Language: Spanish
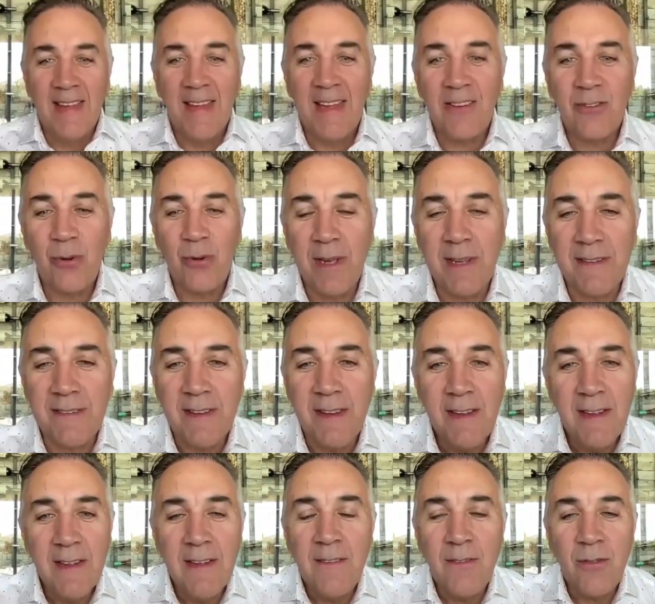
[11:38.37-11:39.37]
Eso es.
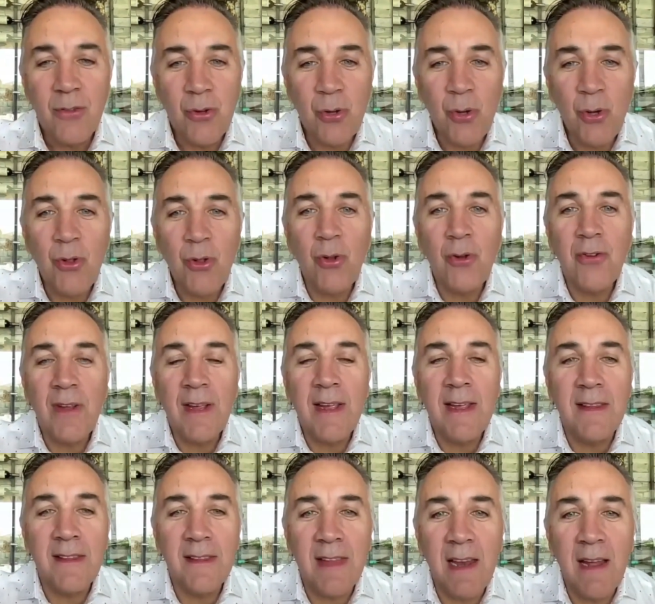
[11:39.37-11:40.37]
Todos
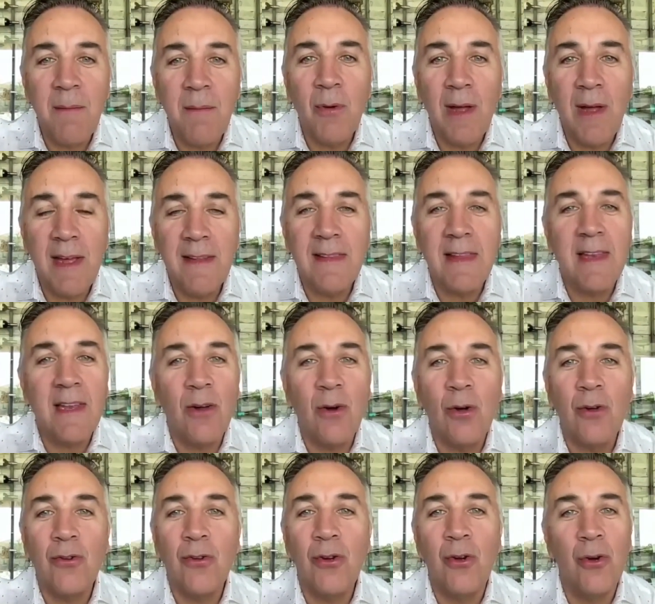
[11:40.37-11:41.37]
entramos a este
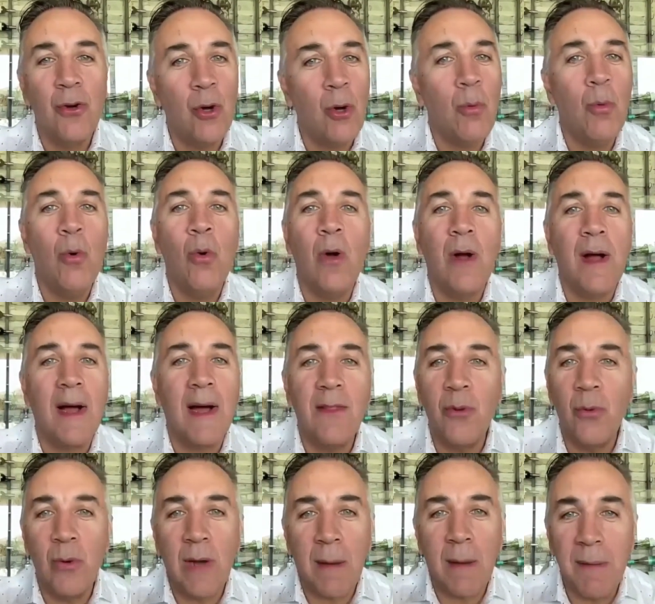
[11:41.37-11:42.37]
negocio no
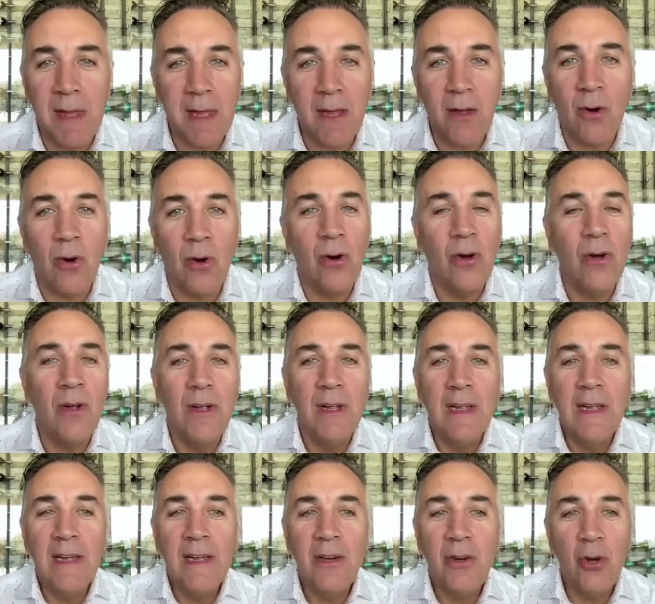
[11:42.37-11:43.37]
buscando un amigo,
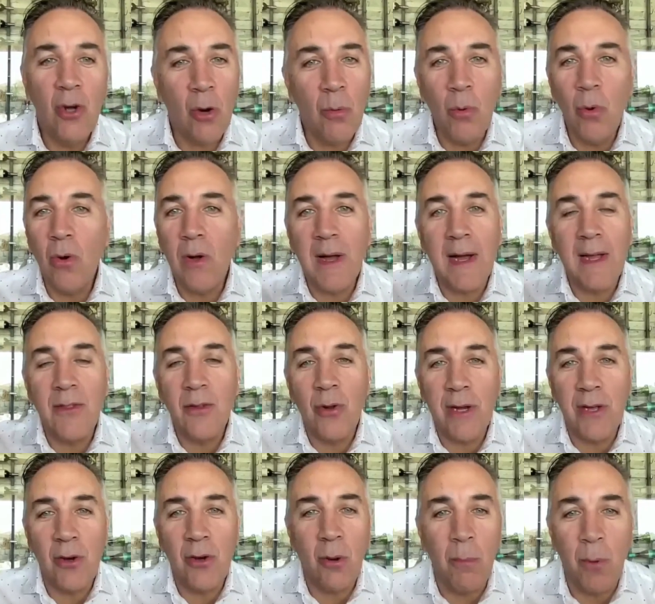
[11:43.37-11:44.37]
no
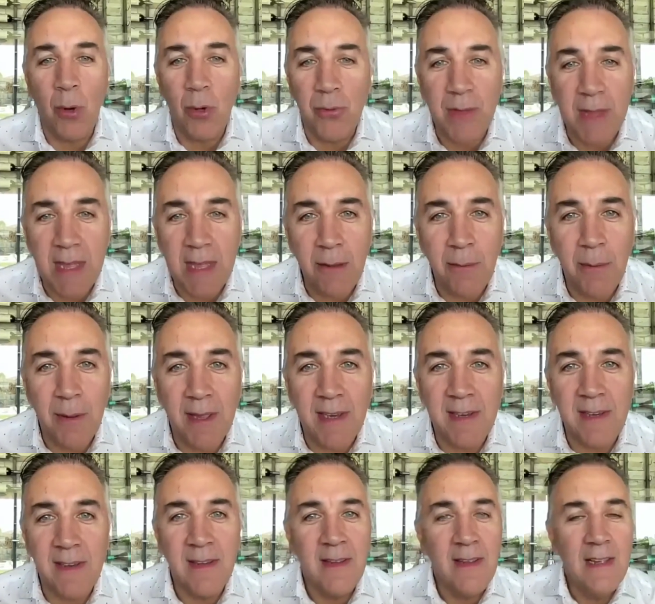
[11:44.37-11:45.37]
buscando que nos
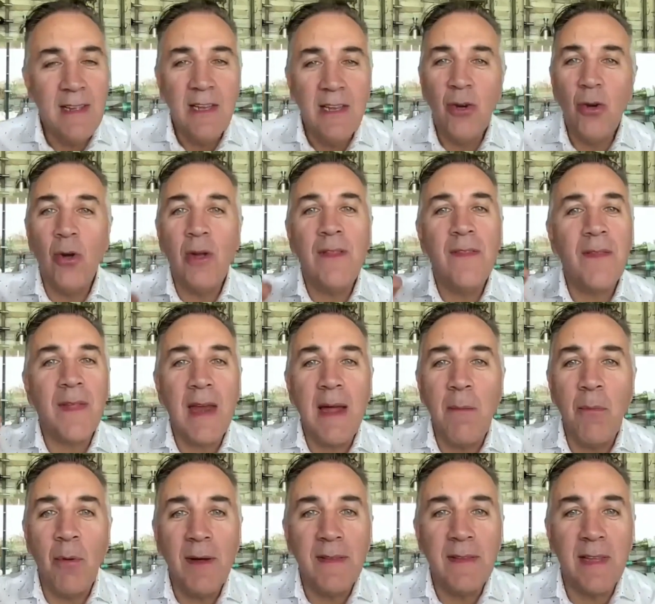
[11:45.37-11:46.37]
motiven, no
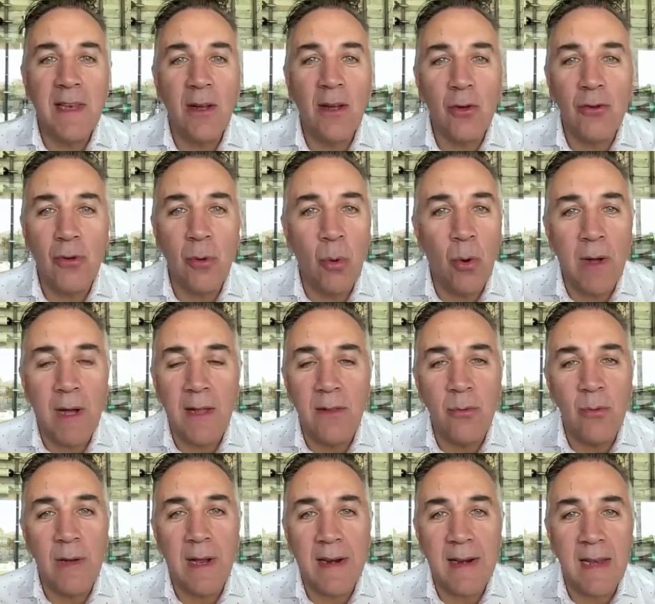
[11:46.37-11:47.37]
entramos a este negocio
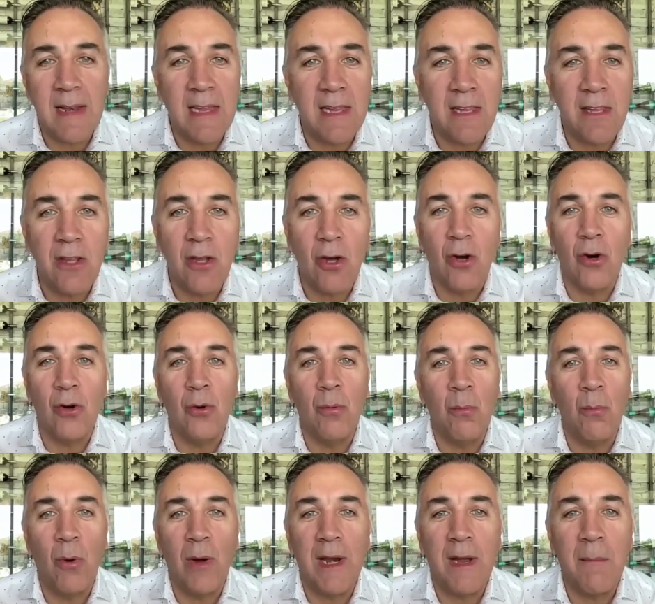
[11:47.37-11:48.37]
buscando una religión,
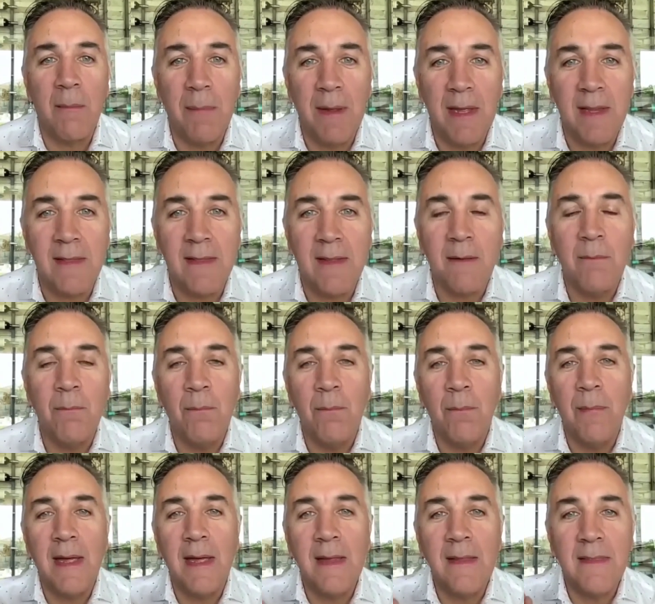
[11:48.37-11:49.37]
un buen ambiente,
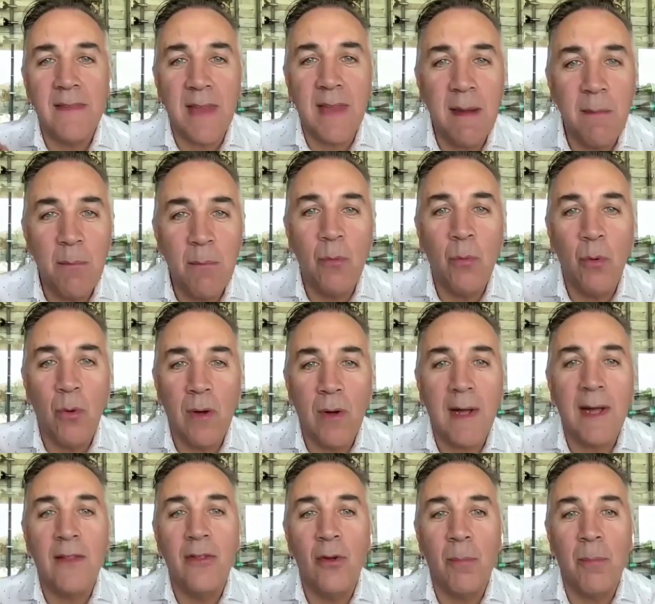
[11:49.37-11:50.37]
entramos
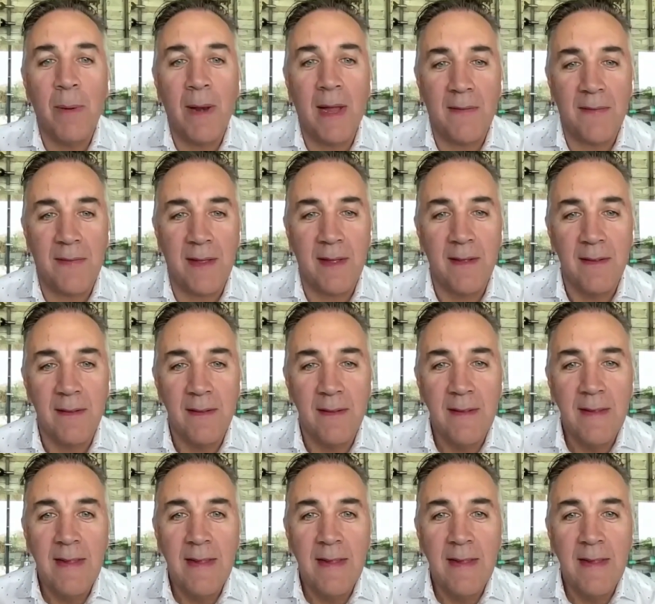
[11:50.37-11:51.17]
buscando plata.